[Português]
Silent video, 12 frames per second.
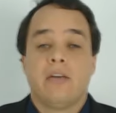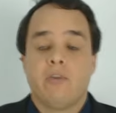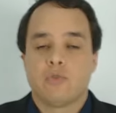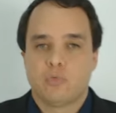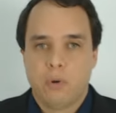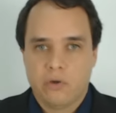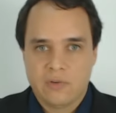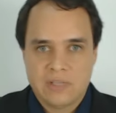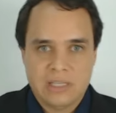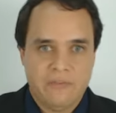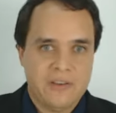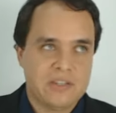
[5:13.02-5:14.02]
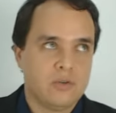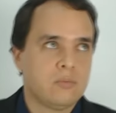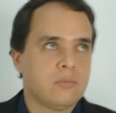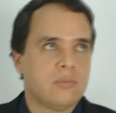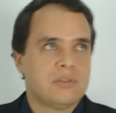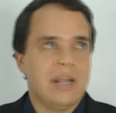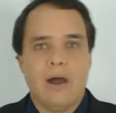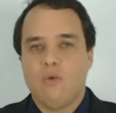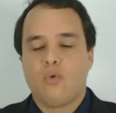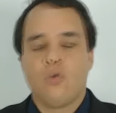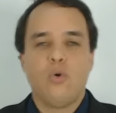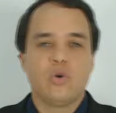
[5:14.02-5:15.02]
Vamos supor que você está fazendo um, sei lá,
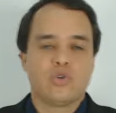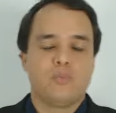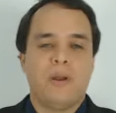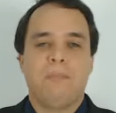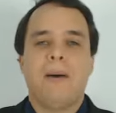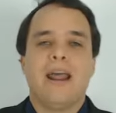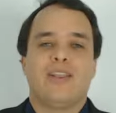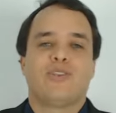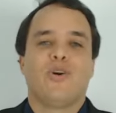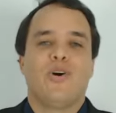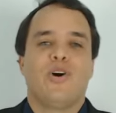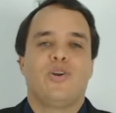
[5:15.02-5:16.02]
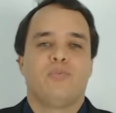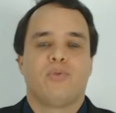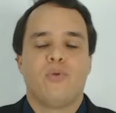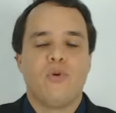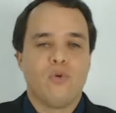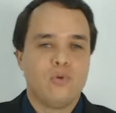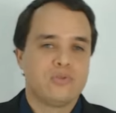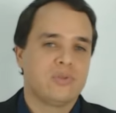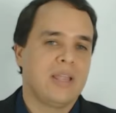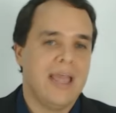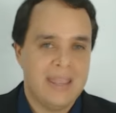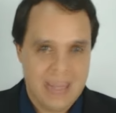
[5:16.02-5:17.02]
um curso preparatório para o concurso
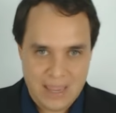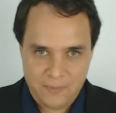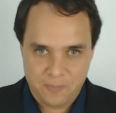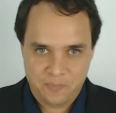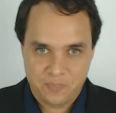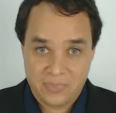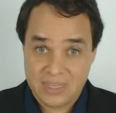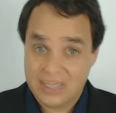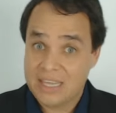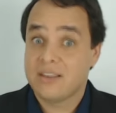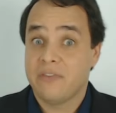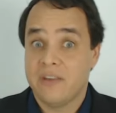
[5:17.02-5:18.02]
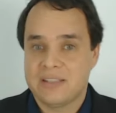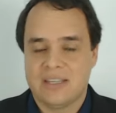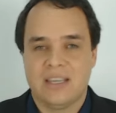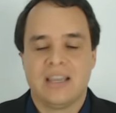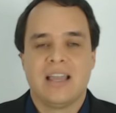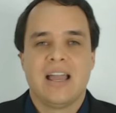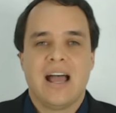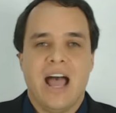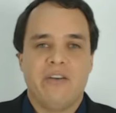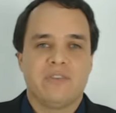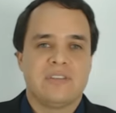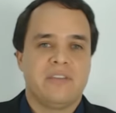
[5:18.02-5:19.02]
do TRE. O que, que você vai fazer?
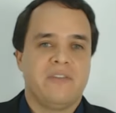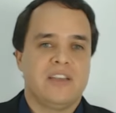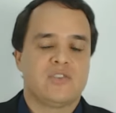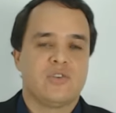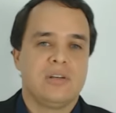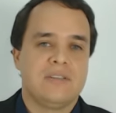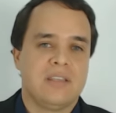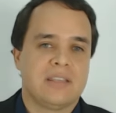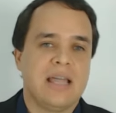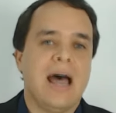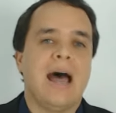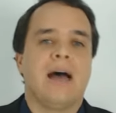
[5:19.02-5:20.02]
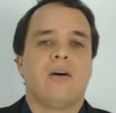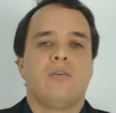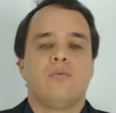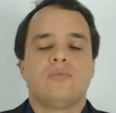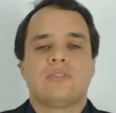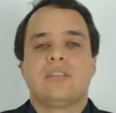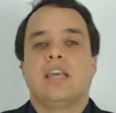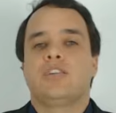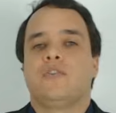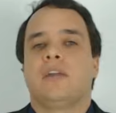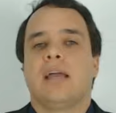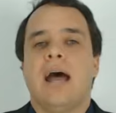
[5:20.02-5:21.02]
Aí você vai solicitar um
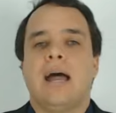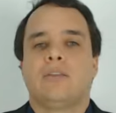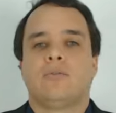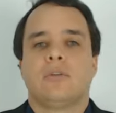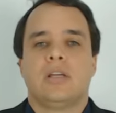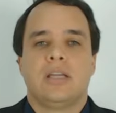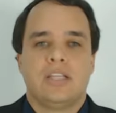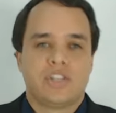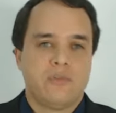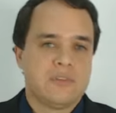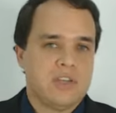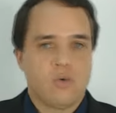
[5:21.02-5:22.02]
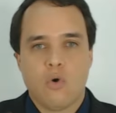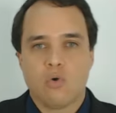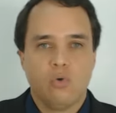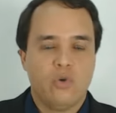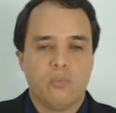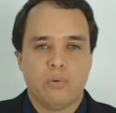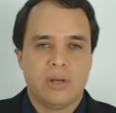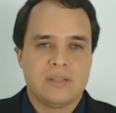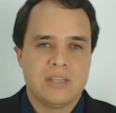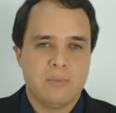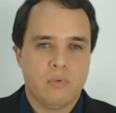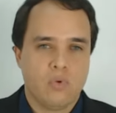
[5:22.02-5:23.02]
certificado de que você concluiu, por
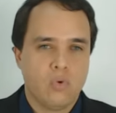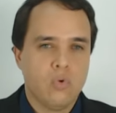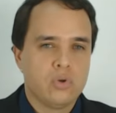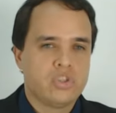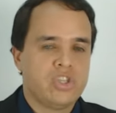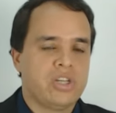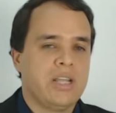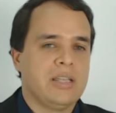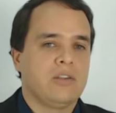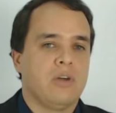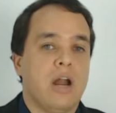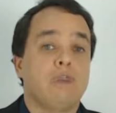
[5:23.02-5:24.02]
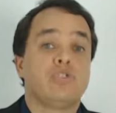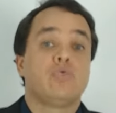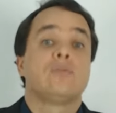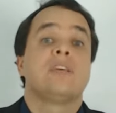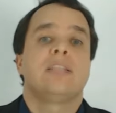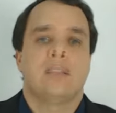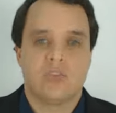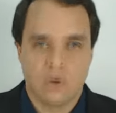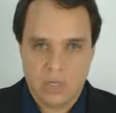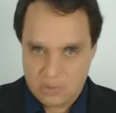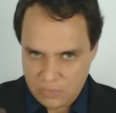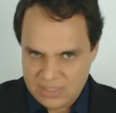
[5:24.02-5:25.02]
exemplo, um curso de direito eleitoral de 200
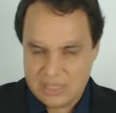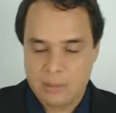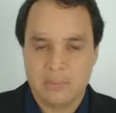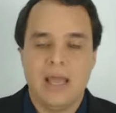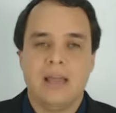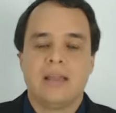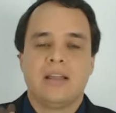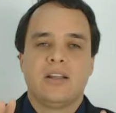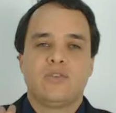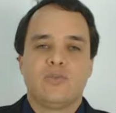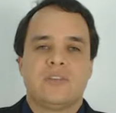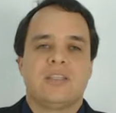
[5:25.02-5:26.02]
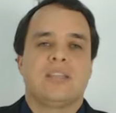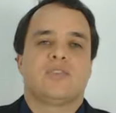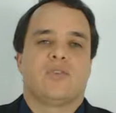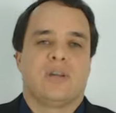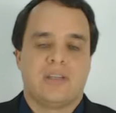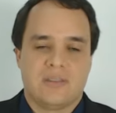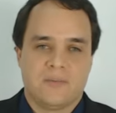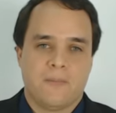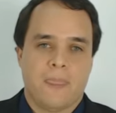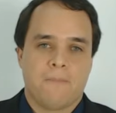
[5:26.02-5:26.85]
horas. Um exemplo, tá? 200 horas.